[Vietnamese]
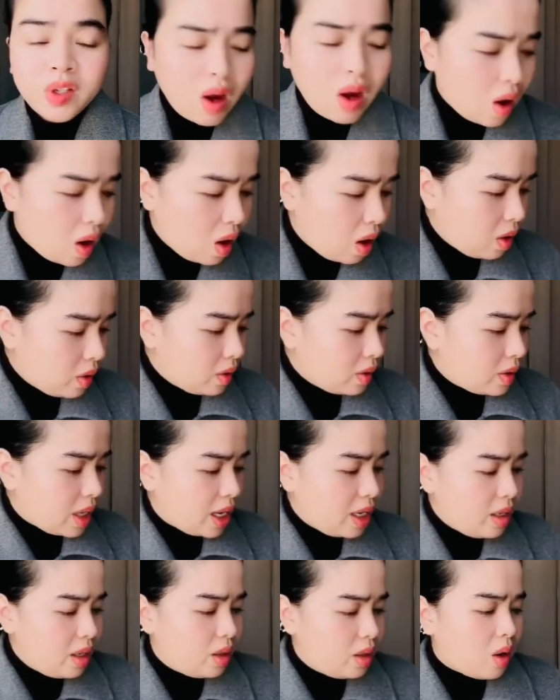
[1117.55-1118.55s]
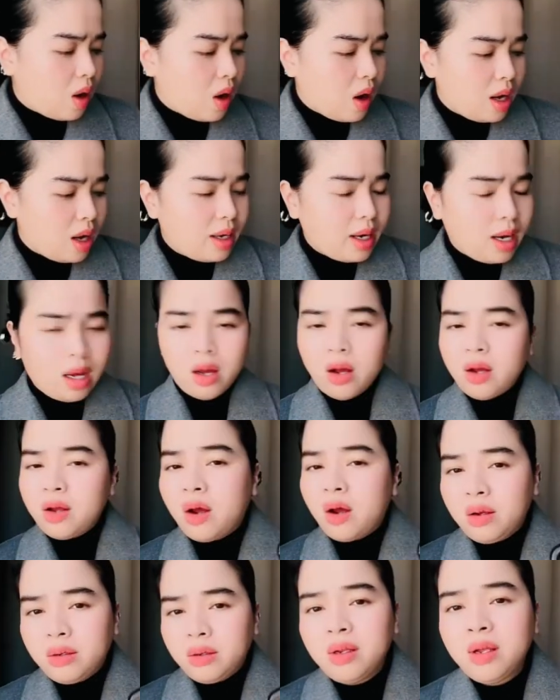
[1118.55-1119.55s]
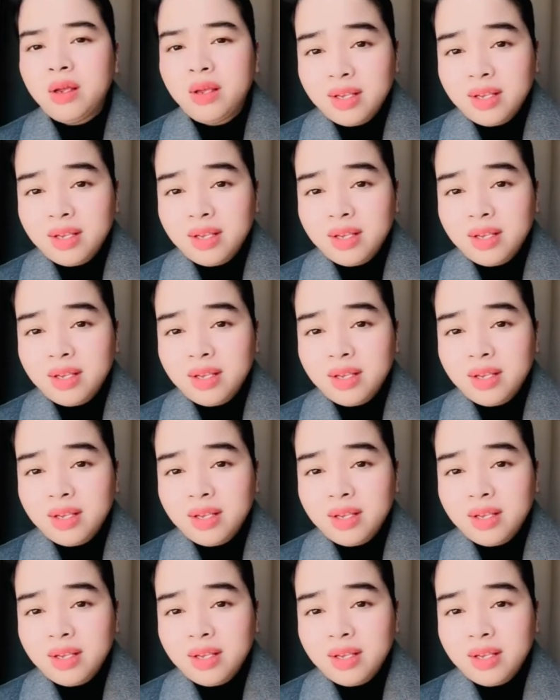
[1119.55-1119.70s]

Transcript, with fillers: con lấy điện thoại nè thôi thôi